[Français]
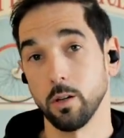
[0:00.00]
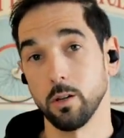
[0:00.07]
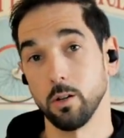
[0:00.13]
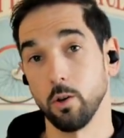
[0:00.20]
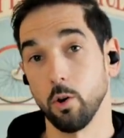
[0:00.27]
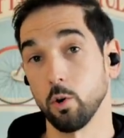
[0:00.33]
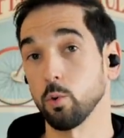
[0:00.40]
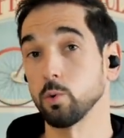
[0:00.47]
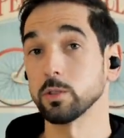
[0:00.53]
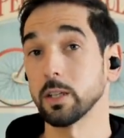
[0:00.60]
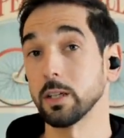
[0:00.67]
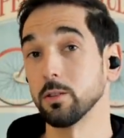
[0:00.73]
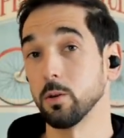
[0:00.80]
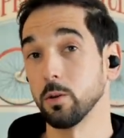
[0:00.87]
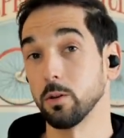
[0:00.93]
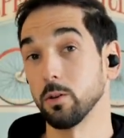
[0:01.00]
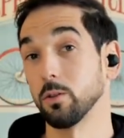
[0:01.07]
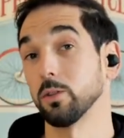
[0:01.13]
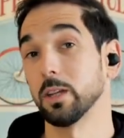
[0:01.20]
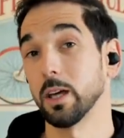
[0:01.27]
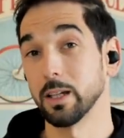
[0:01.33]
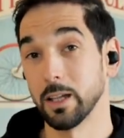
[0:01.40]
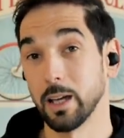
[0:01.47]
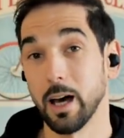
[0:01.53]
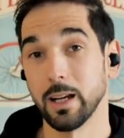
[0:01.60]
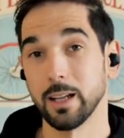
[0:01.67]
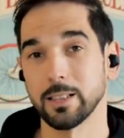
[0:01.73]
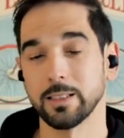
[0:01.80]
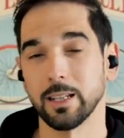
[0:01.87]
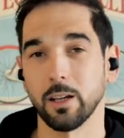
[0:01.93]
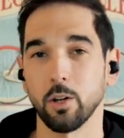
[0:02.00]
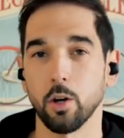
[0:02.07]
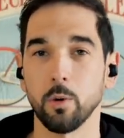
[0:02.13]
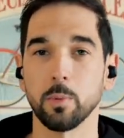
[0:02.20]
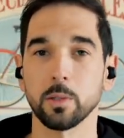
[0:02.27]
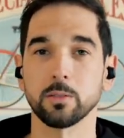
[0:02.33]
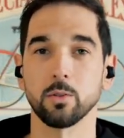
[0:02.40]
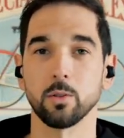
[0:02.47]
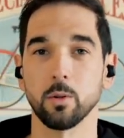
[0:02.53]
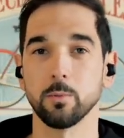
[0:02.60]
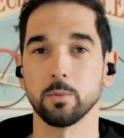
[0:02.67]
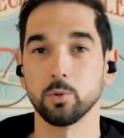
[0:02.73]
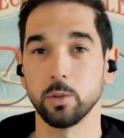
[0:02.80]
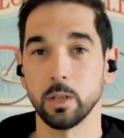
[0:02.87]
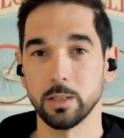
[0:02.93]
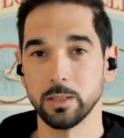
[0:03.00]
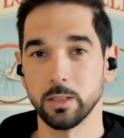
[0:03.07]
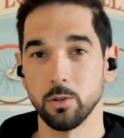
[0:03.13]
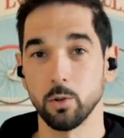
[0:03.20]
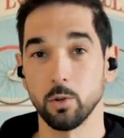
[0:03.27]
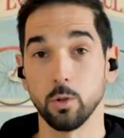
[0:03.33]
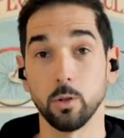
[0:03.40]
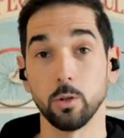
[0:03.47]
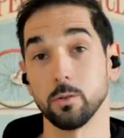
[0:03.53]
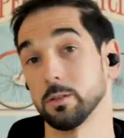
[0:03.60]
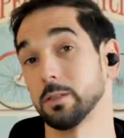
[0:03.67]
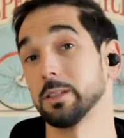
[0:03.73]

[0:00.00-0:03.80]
euh, on conseille d'aller à l'extérieur parce que comme tu l'as dit Lolo,